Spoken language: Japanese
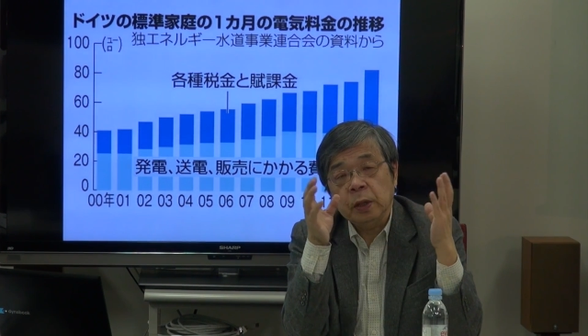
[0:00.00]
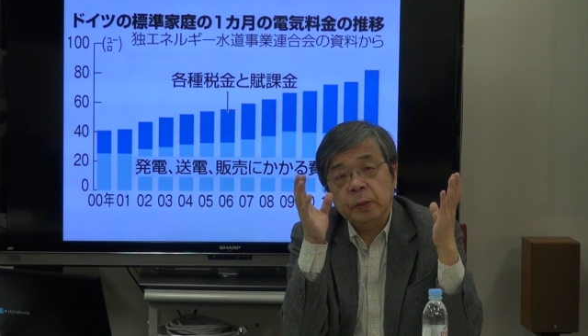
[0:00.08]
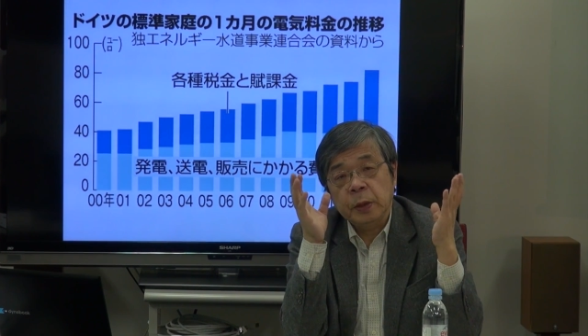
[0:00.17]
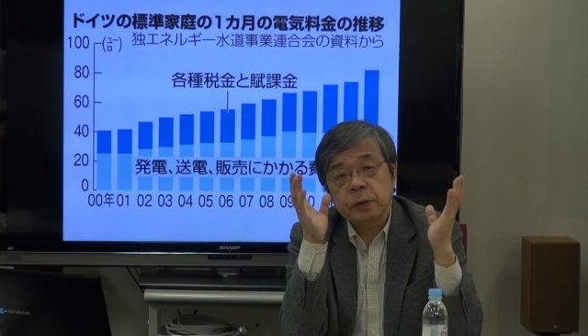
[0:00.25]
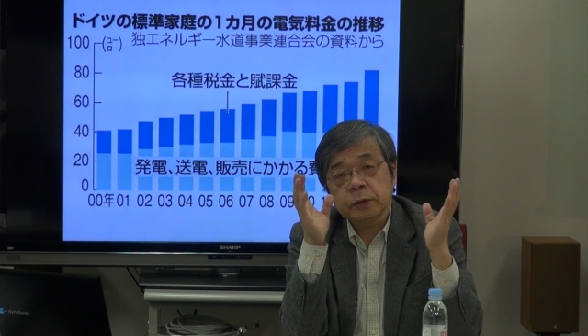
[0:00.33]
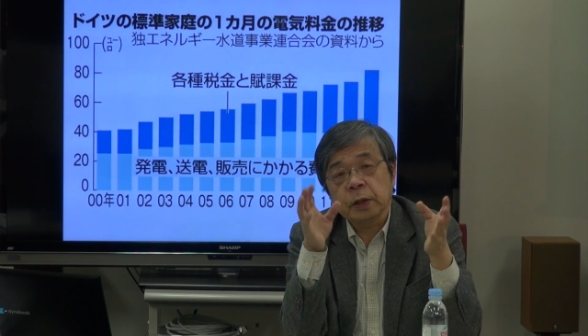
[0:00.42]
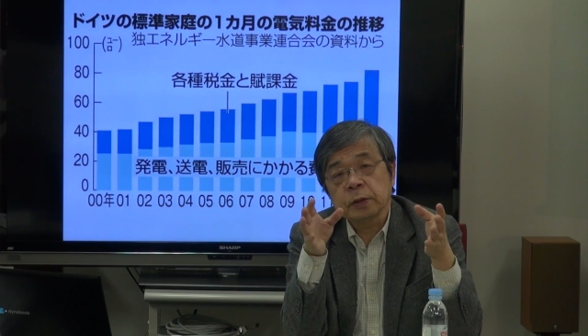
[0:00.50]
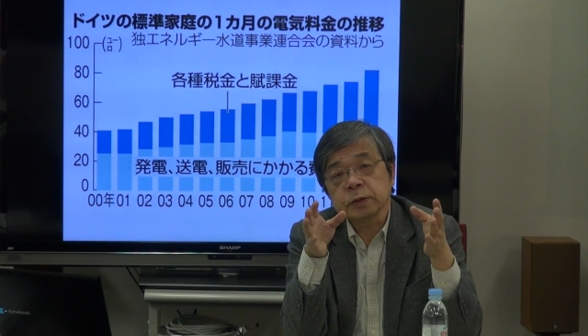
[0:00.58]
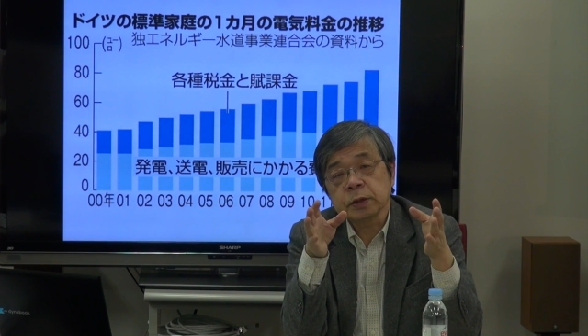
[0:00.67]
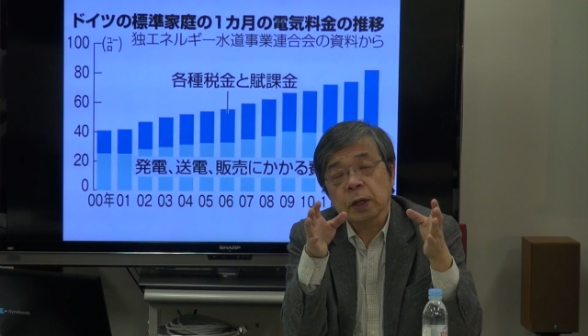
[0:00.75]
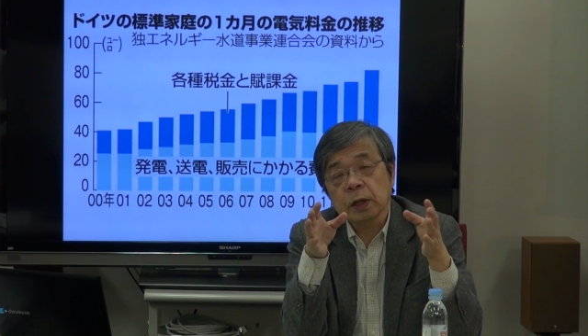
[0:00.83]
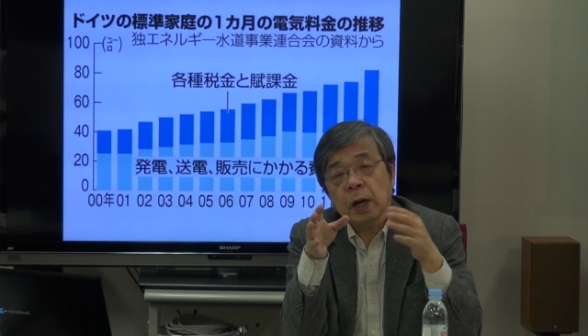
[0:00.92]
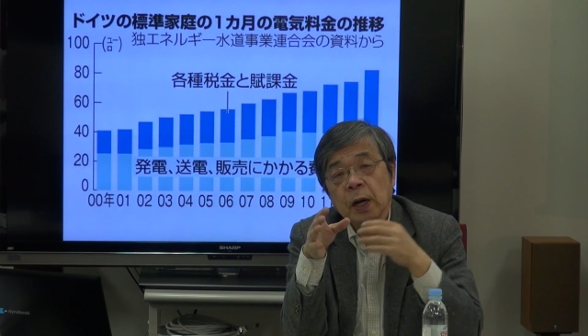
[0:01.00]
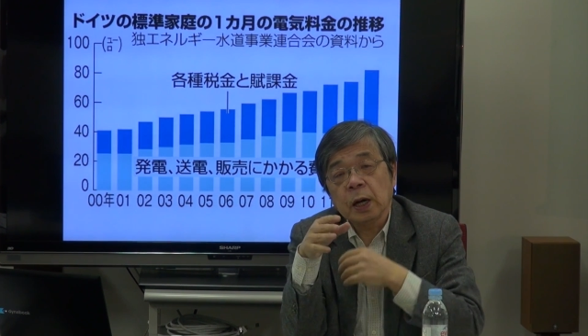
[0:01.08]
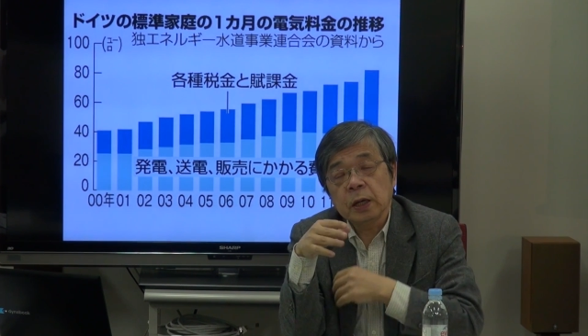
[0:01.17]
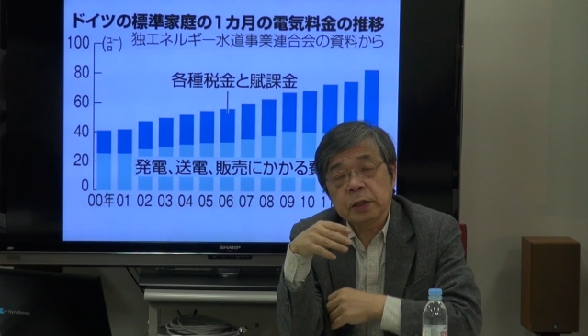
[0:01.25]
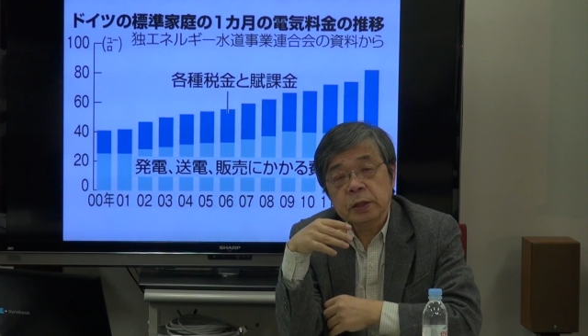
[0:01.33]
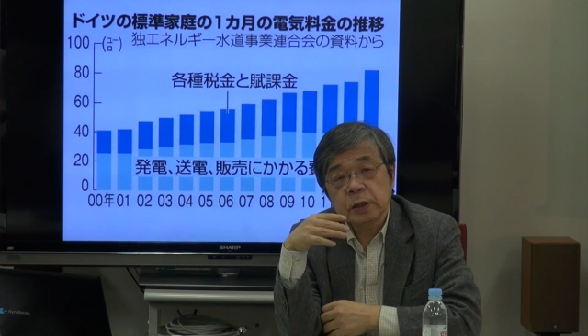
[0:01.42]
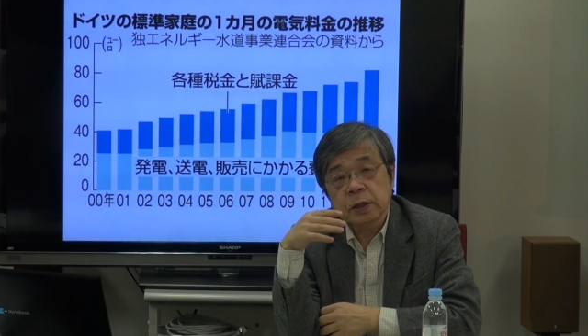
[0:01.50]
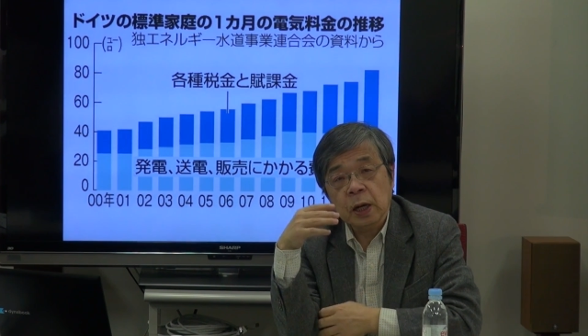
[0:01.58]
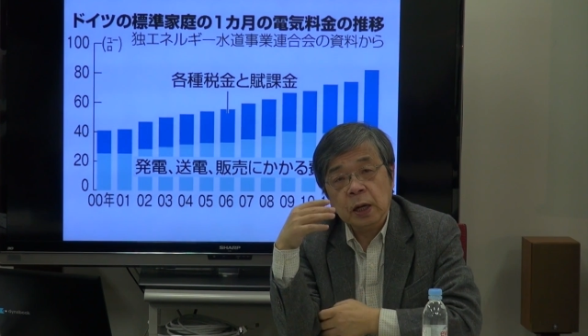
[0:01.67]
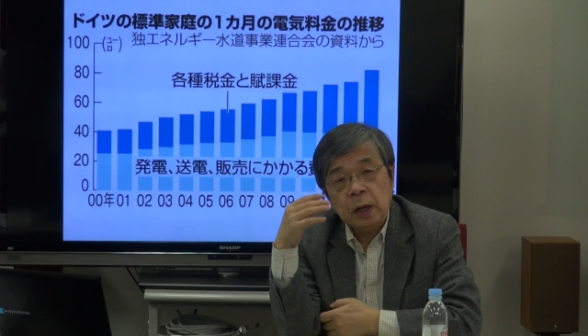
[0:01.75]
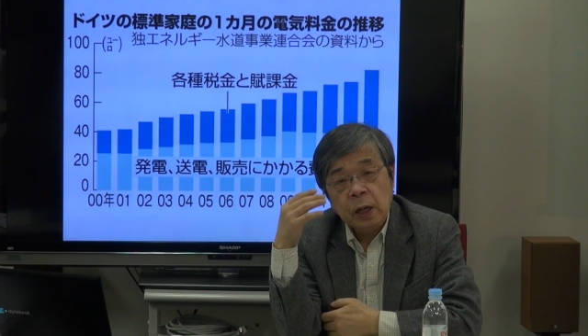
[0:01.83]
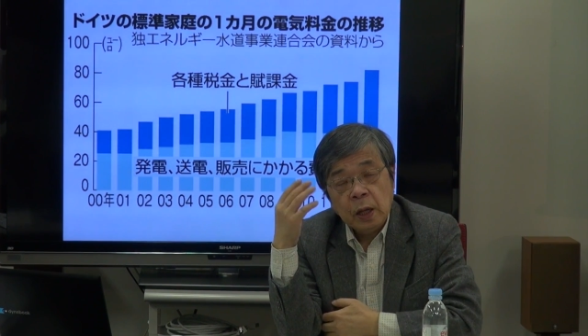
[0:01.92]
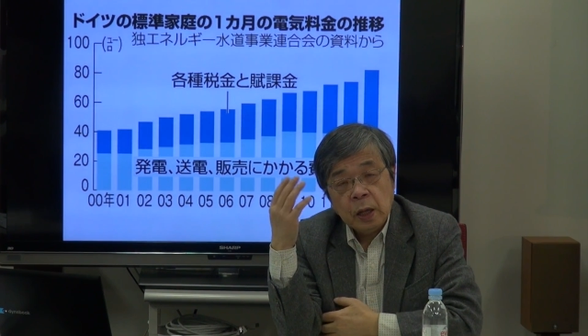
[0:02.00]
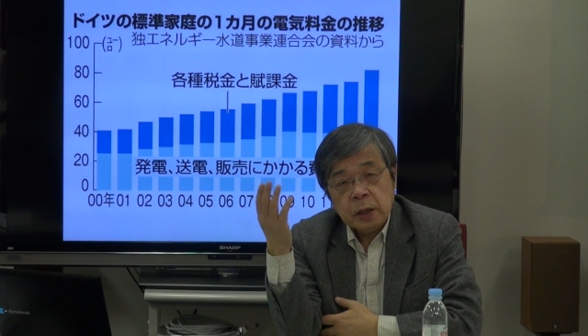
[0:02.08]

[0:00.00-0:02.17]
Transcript: メルケルさんが一旦